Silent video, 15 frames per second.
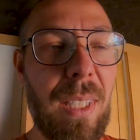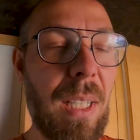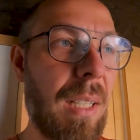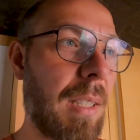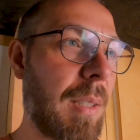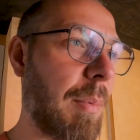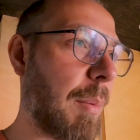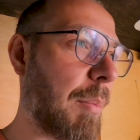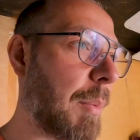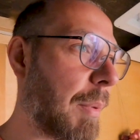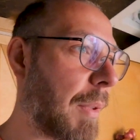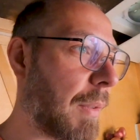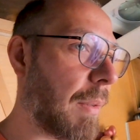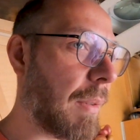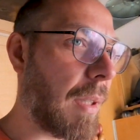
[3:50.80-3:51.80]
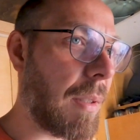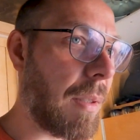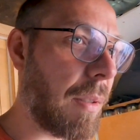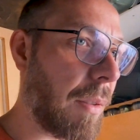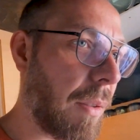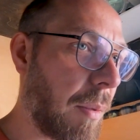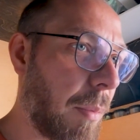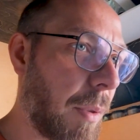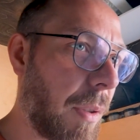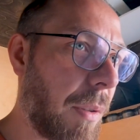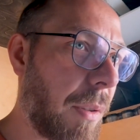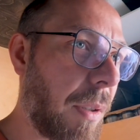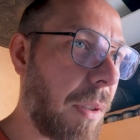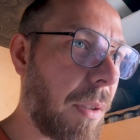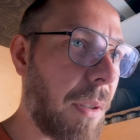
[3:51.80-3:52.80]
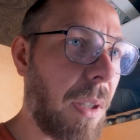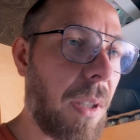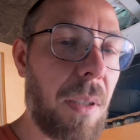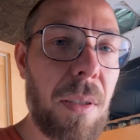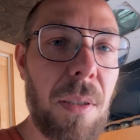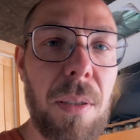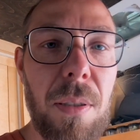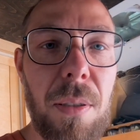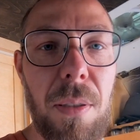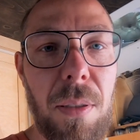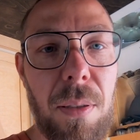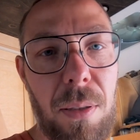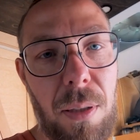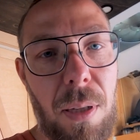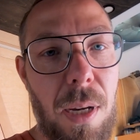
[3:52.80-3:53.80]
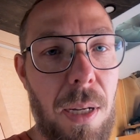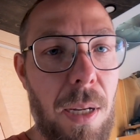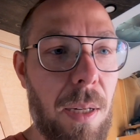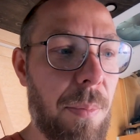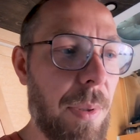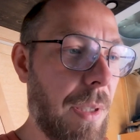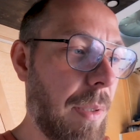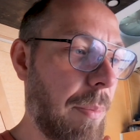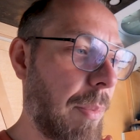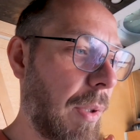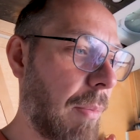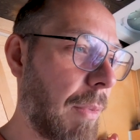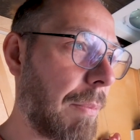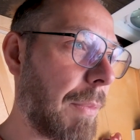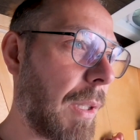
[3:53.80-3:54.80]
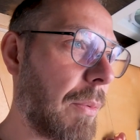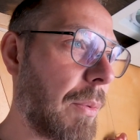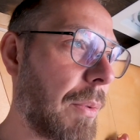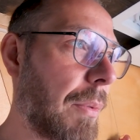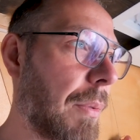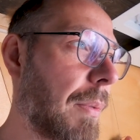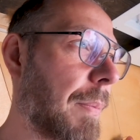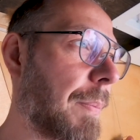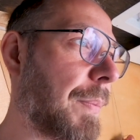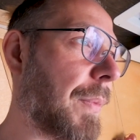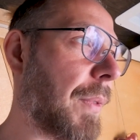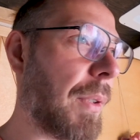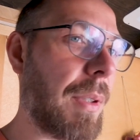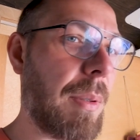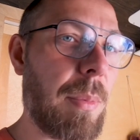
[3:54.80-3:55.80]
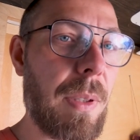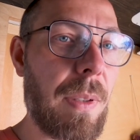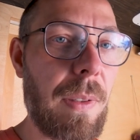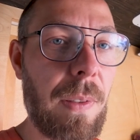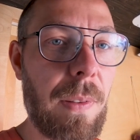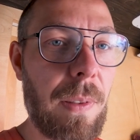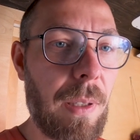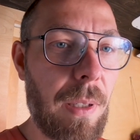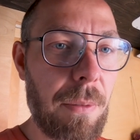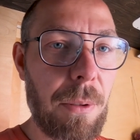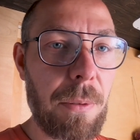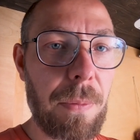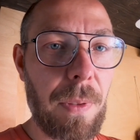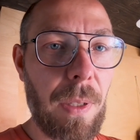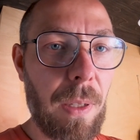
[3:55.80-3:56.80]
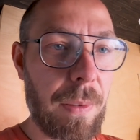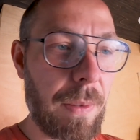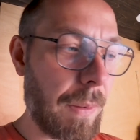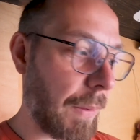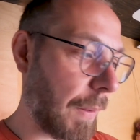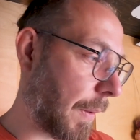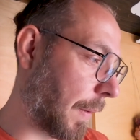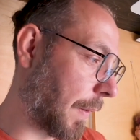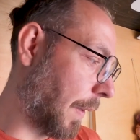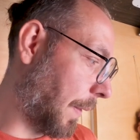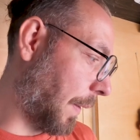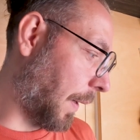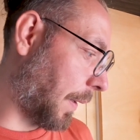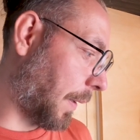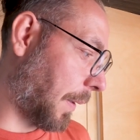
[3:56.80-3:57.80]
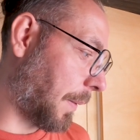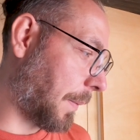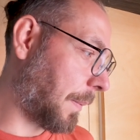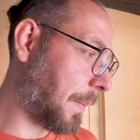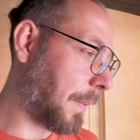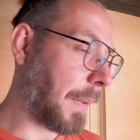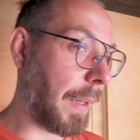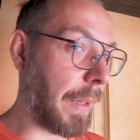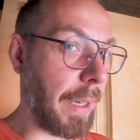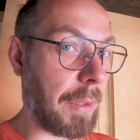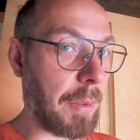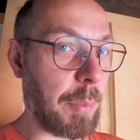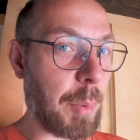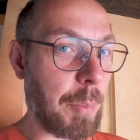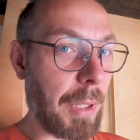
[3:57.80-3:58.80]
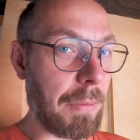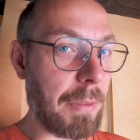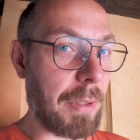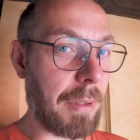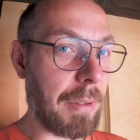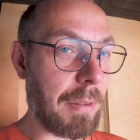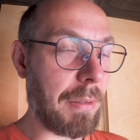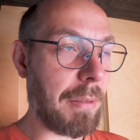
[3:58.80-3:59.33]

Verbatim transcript: Ale chyba po prostu zacznę to robić od środka. A jak będzie problem na łuku, to się będę zastanawiał w trakcie, co jest nie tak i jak to poprawić.